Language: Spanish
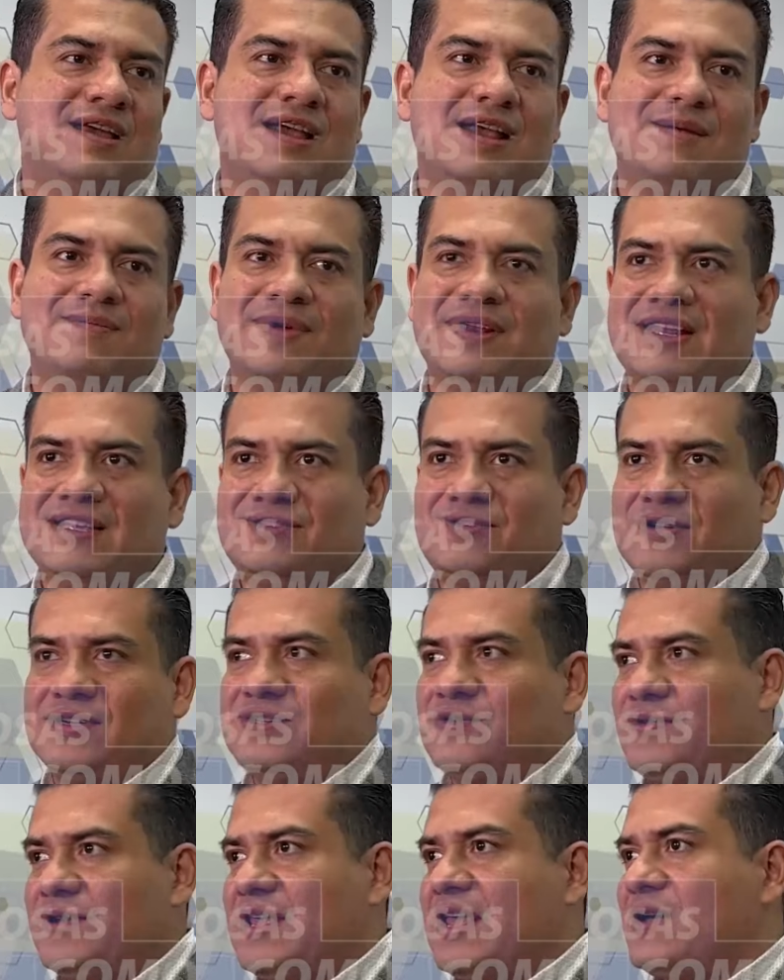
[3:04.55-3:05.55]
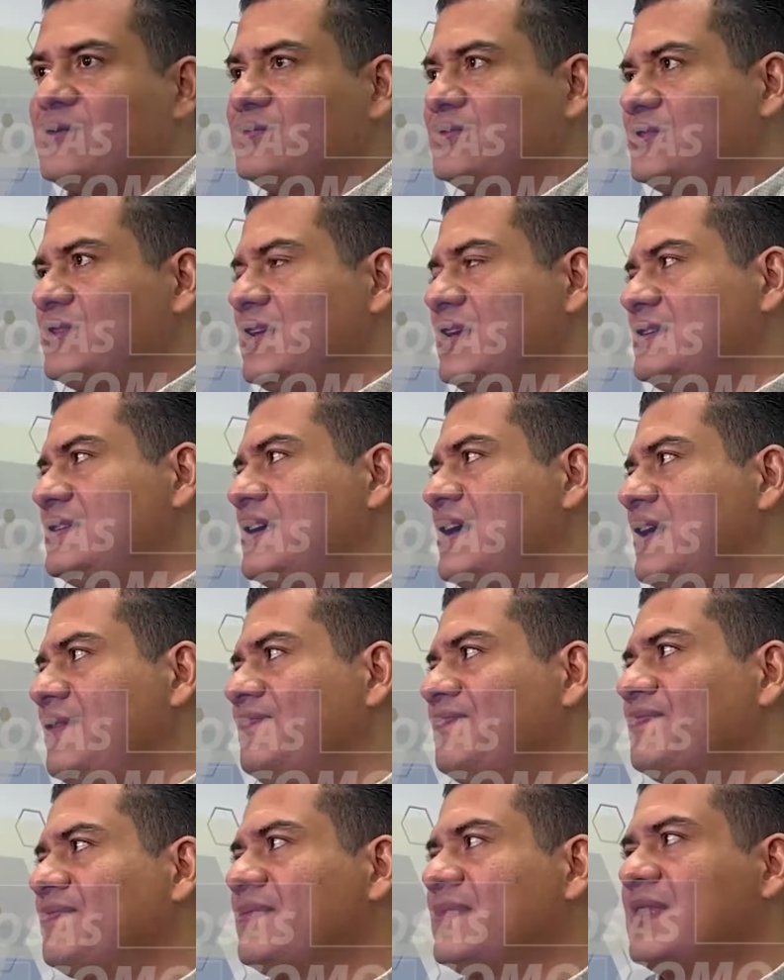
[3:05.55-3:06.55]
El ministro de Seguridad y Justicia
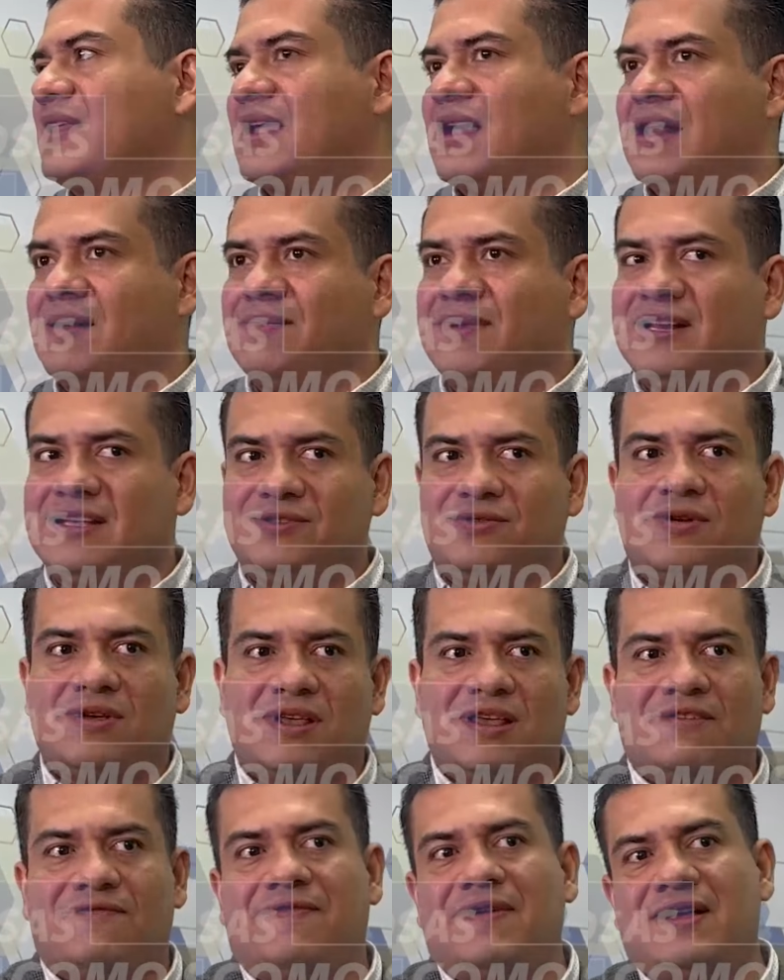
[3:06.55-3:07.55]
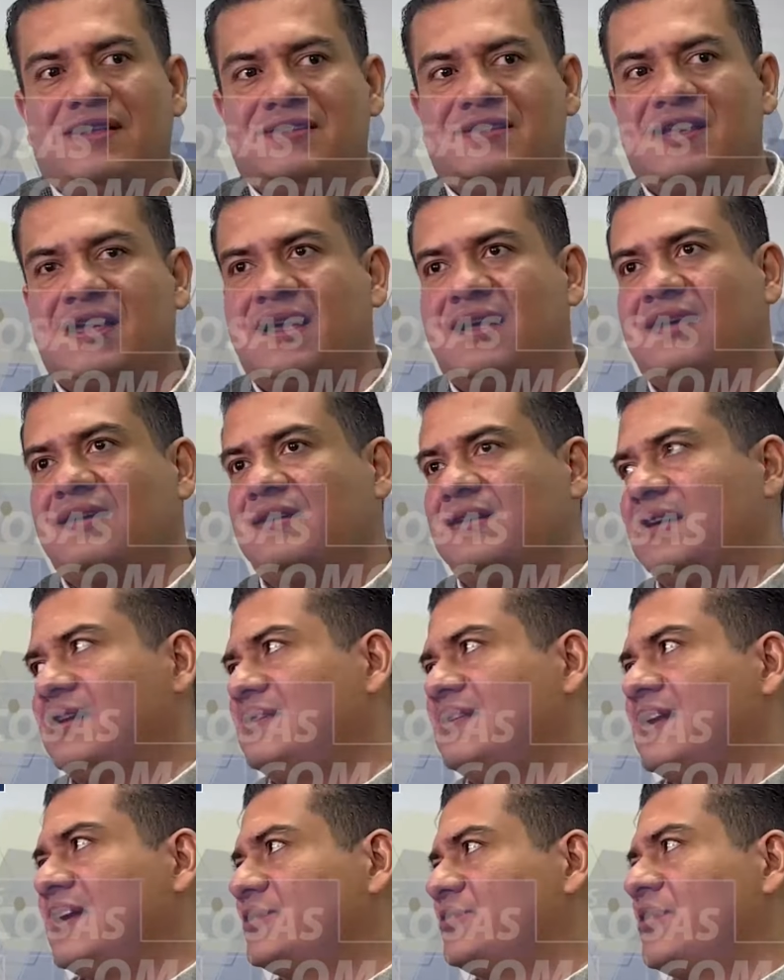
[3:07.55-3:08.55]
el ministro de Defensa y
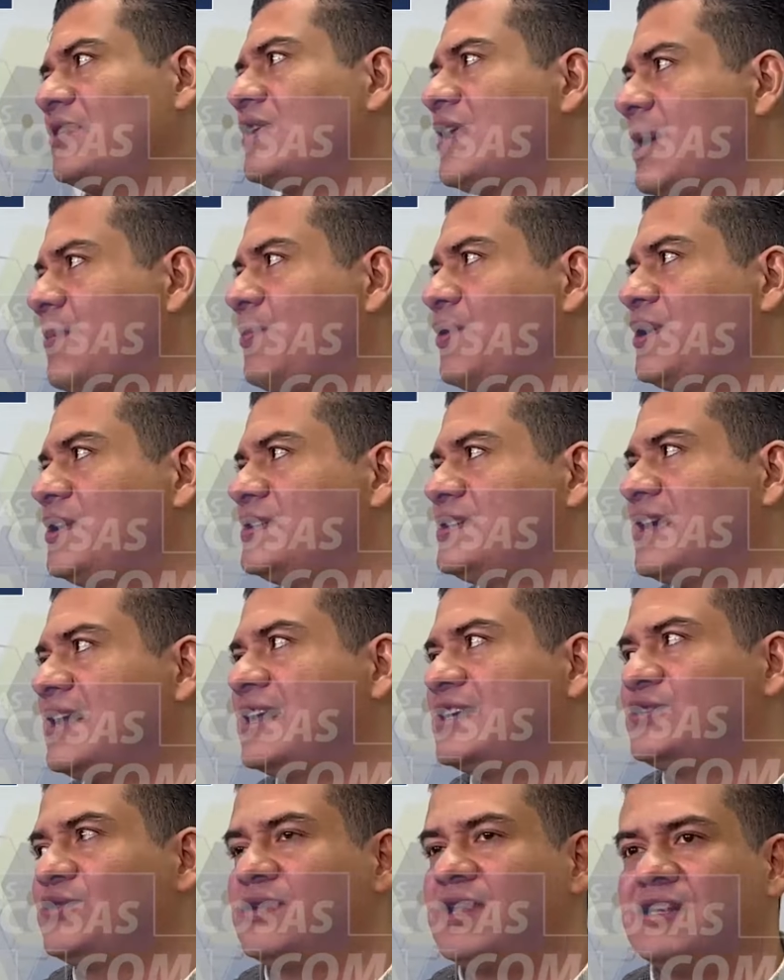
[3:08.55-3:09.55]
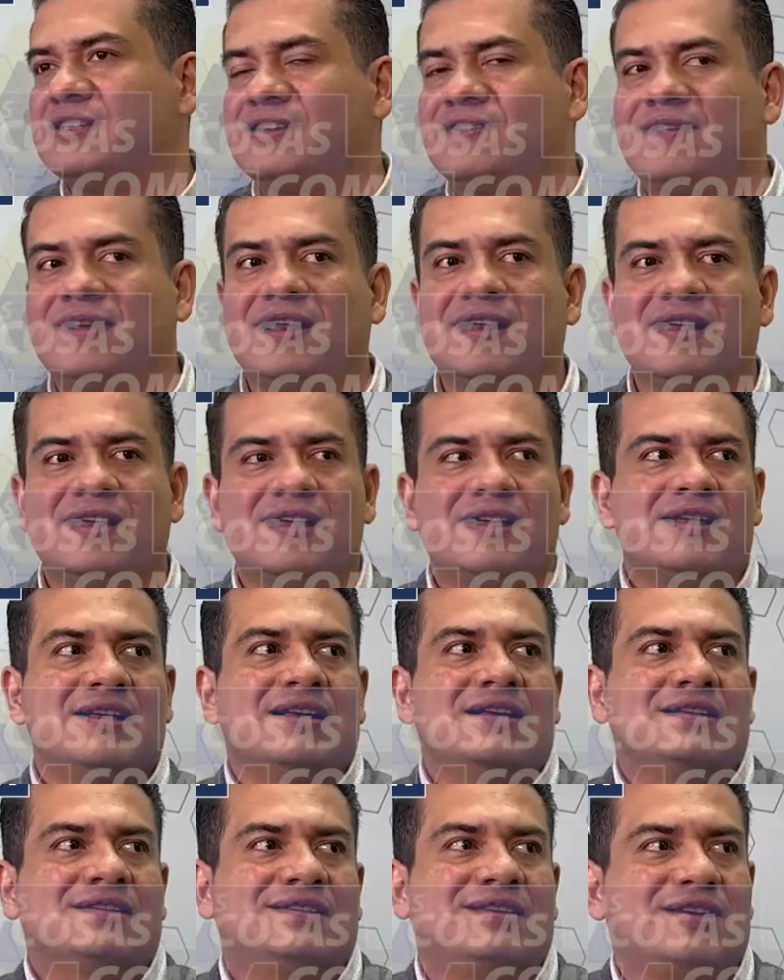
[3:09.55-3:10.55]
el director de la Policía Nacional Civil.
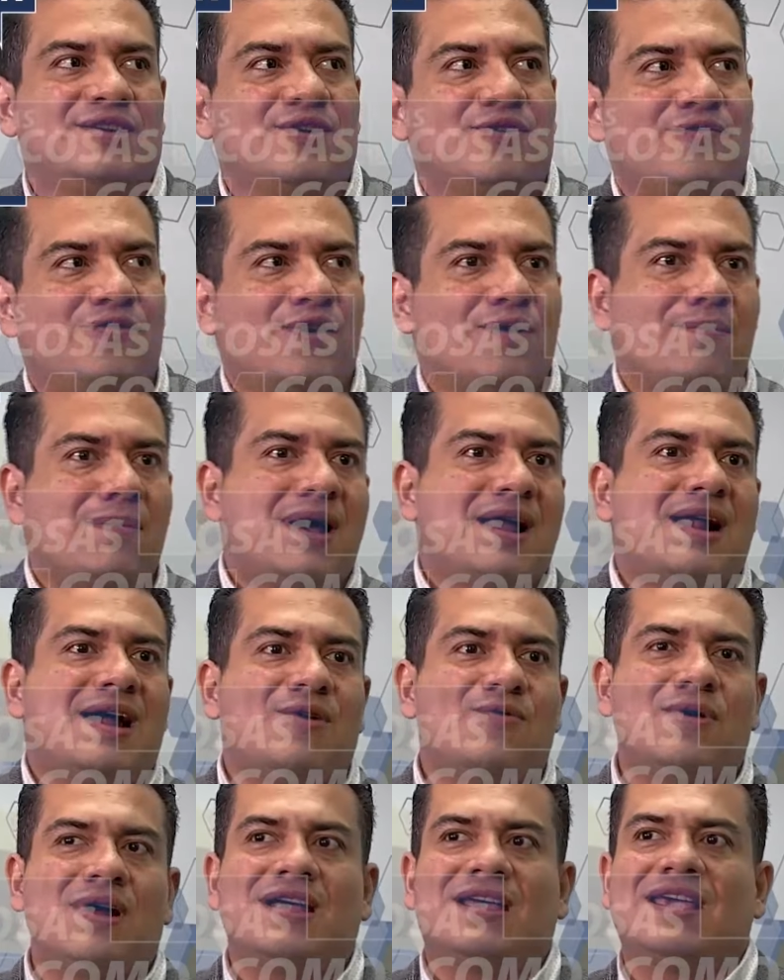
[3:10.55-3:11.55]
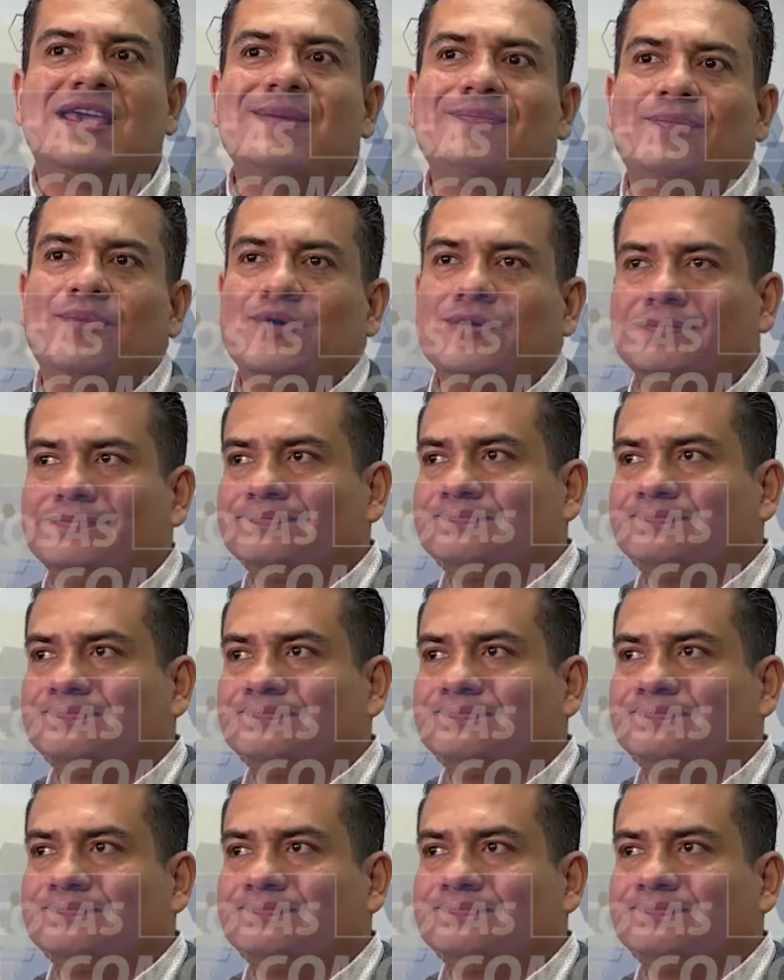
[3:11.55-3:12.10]
Si yo formara un equipo,